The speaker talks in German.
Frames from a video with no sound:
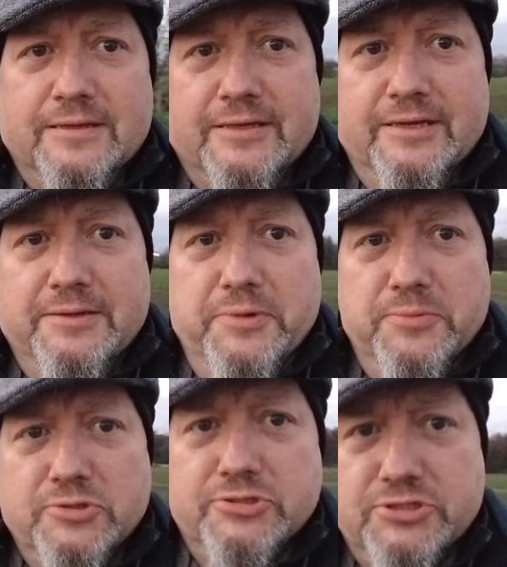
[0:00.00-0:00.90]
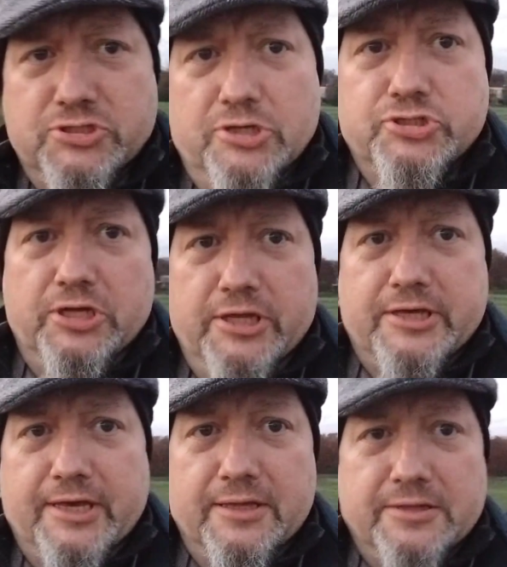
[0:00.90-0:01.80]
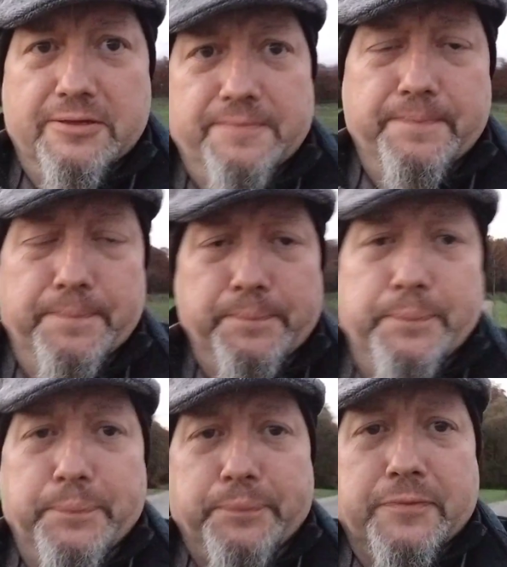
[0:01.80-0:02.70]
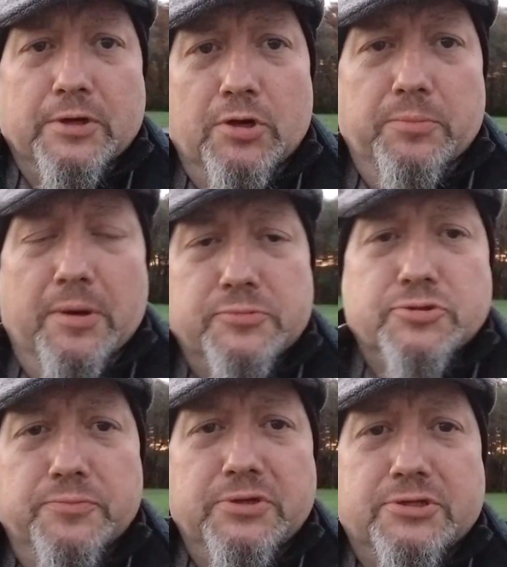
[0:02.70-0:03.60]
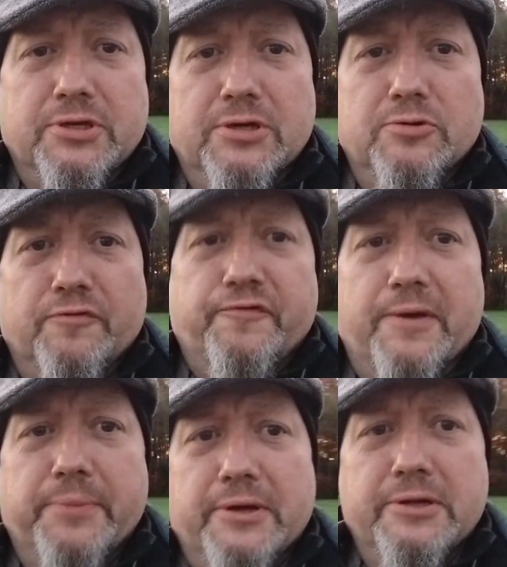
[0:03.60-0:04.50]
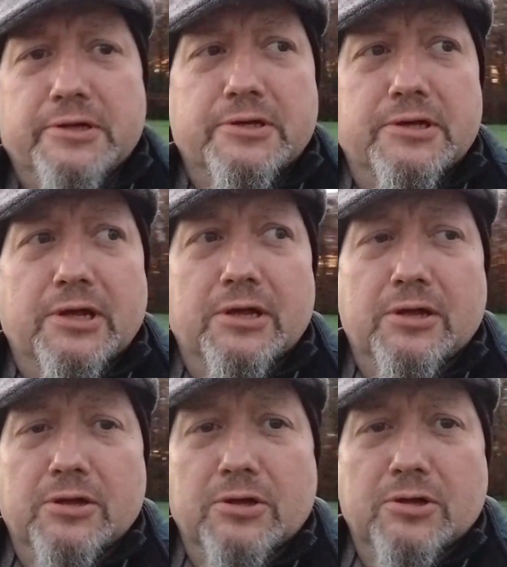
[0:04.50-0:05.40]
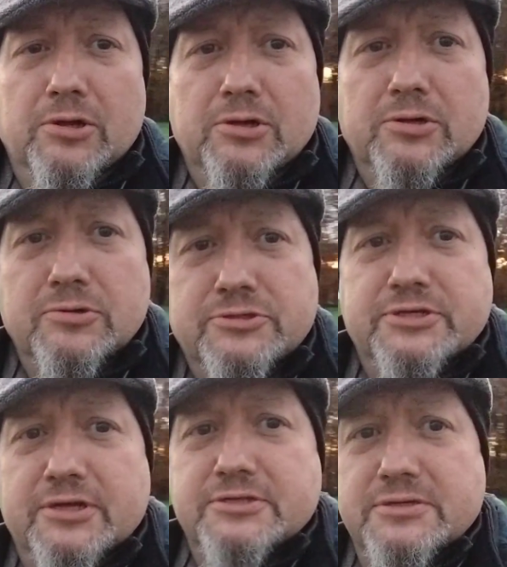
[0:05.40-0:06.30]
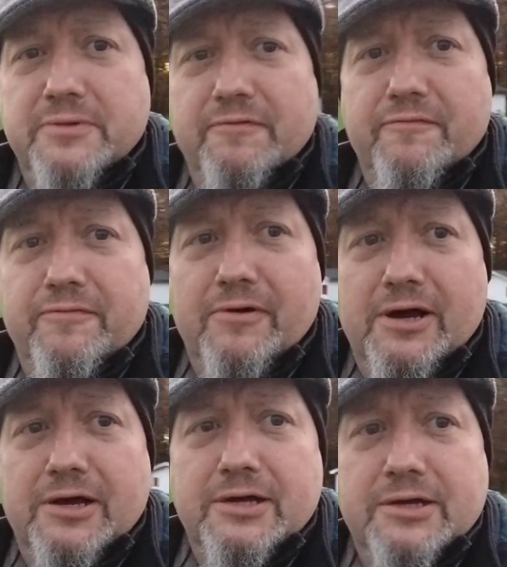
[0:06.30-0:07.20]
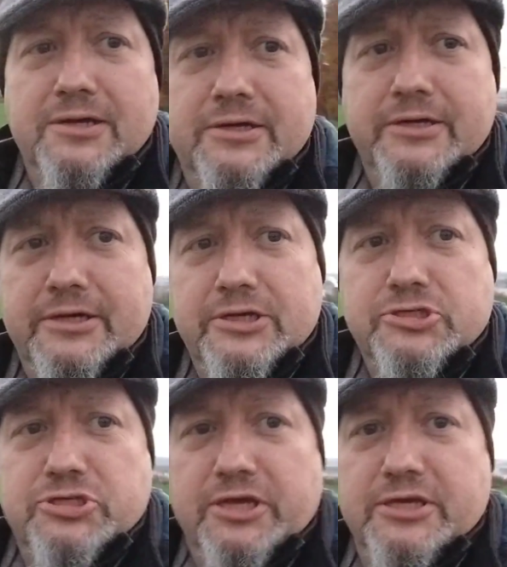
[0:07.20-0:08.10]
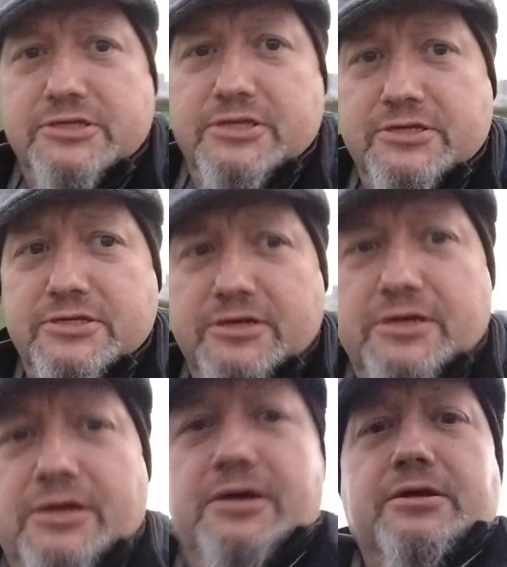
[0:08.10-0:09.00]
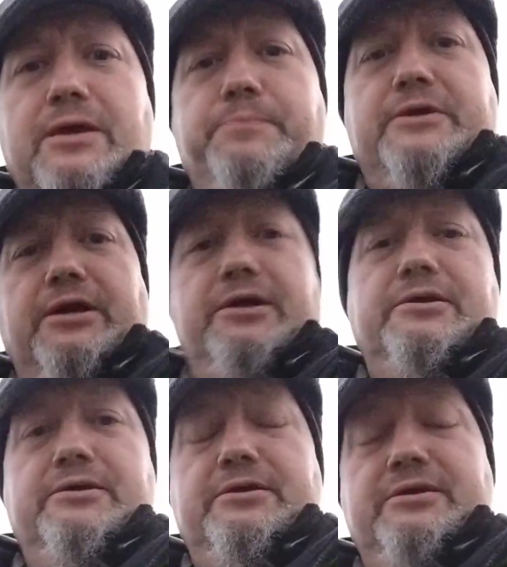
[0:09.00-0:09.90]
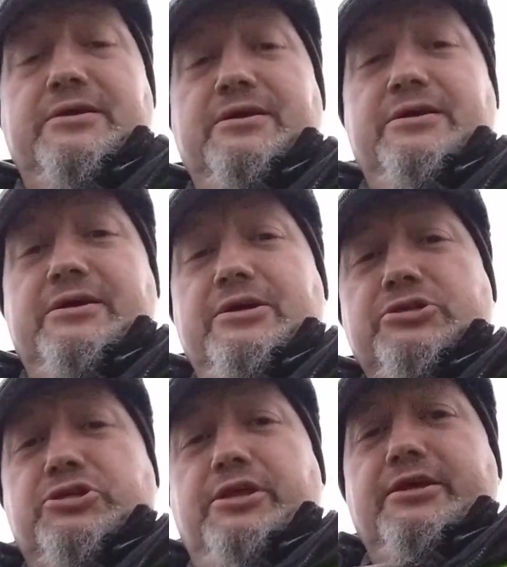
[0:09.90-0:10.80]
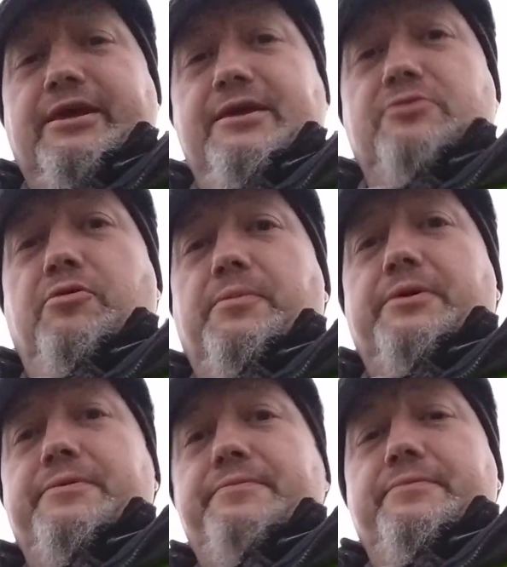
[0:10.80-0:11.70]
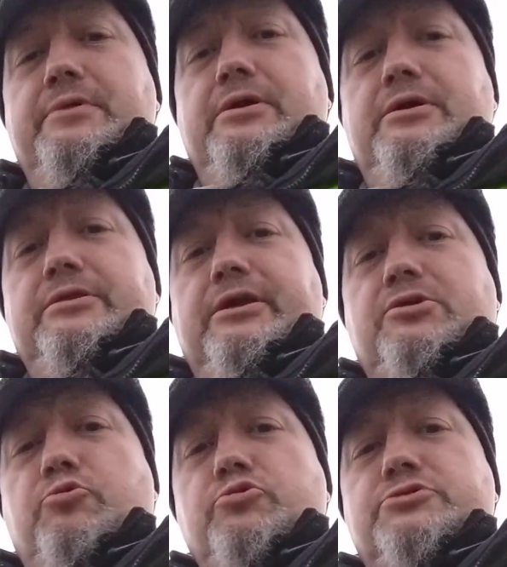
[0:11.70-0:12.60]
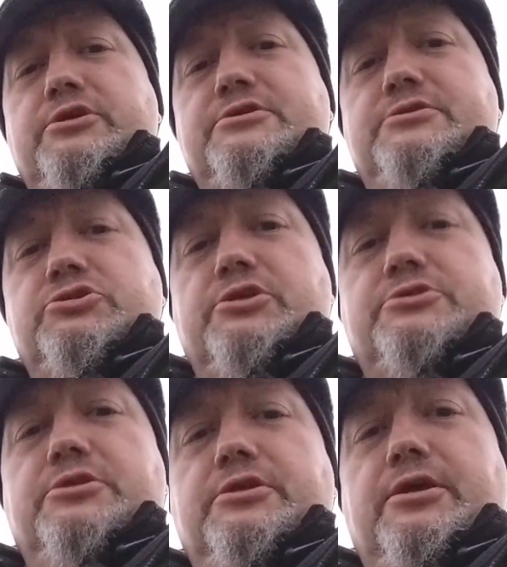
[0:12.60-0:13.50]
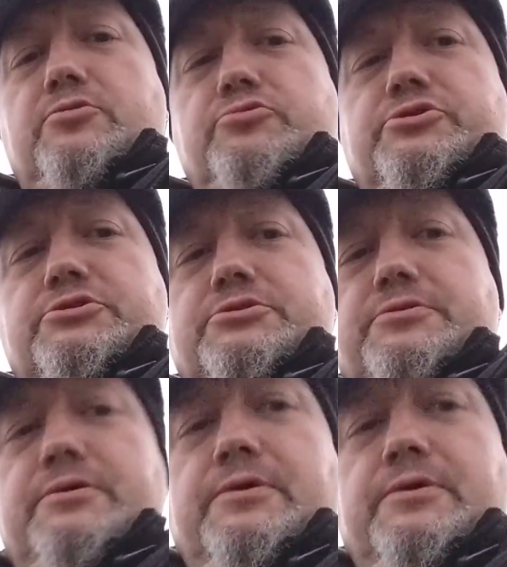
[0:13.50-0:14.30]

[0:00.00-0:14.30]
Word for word: Gell, wir haben eine schöne Gegend. Ja, wir haben so Mitte November und seht einmal, wow, schön ist das. Gell, Pika? Schöne Gegend haben wir. Nicht groß essen, Schatzchen, nicht groß essen.